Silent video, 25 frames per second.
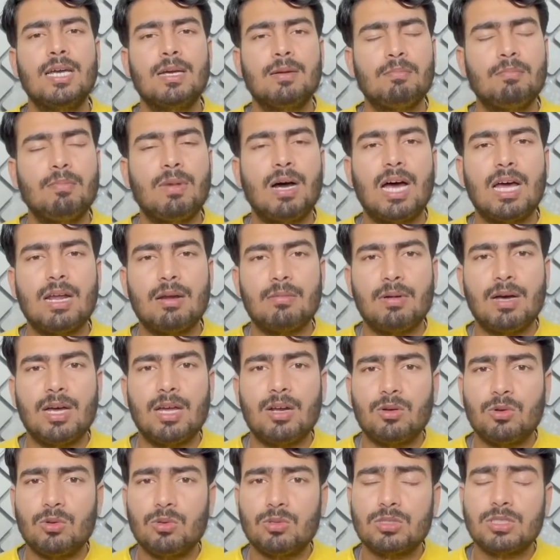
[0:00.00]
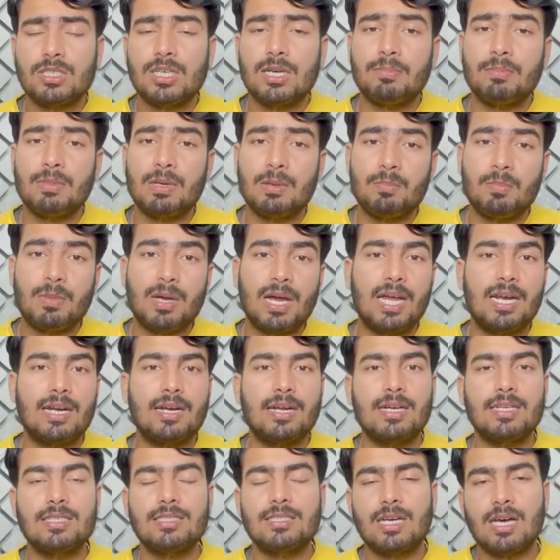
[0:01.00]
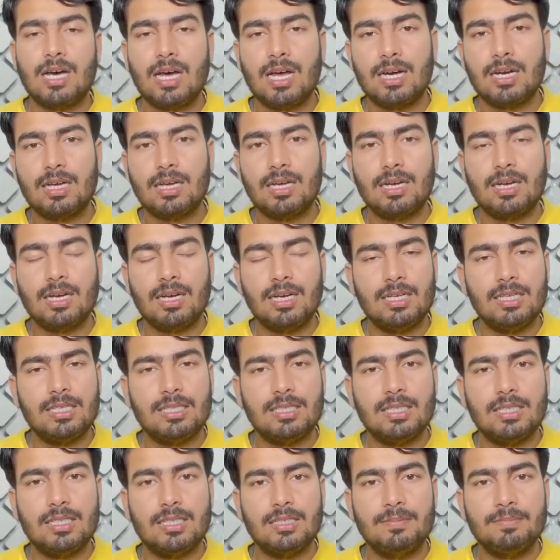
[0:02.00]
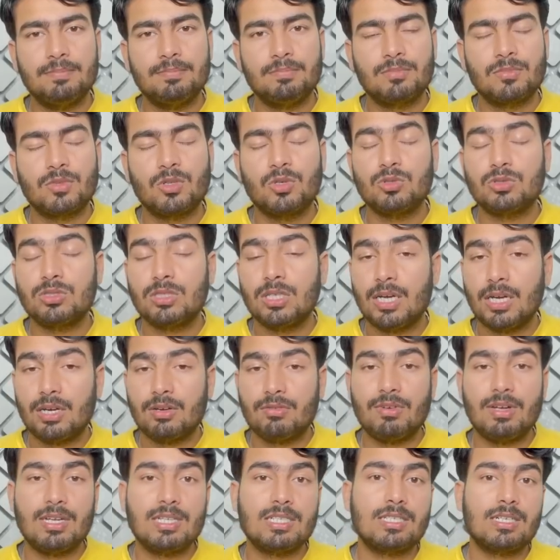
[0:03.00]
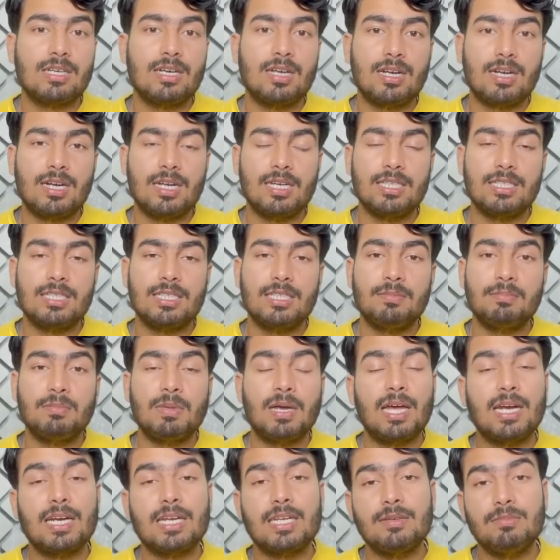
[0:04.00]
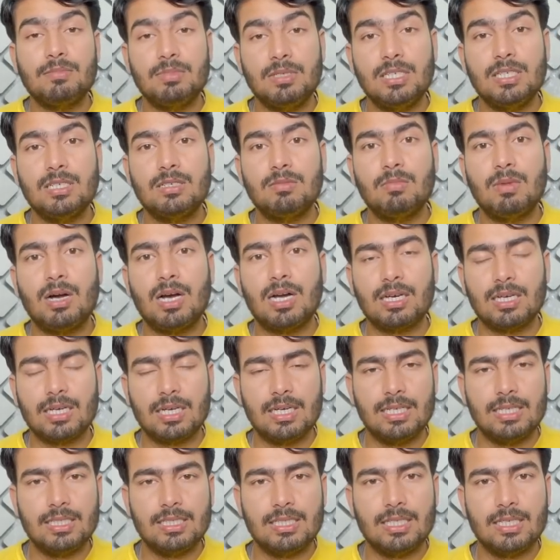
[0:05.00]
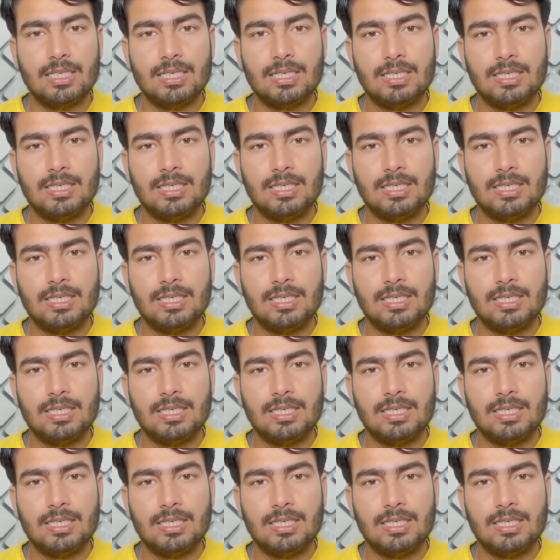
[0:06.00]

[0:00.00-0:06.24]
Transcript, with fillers: बार बार उसे अपने प्यार का इजहार कर रहे थे उसे रिक्वेस्ट कर रहे थे प्यार की भीख मांग रहे थे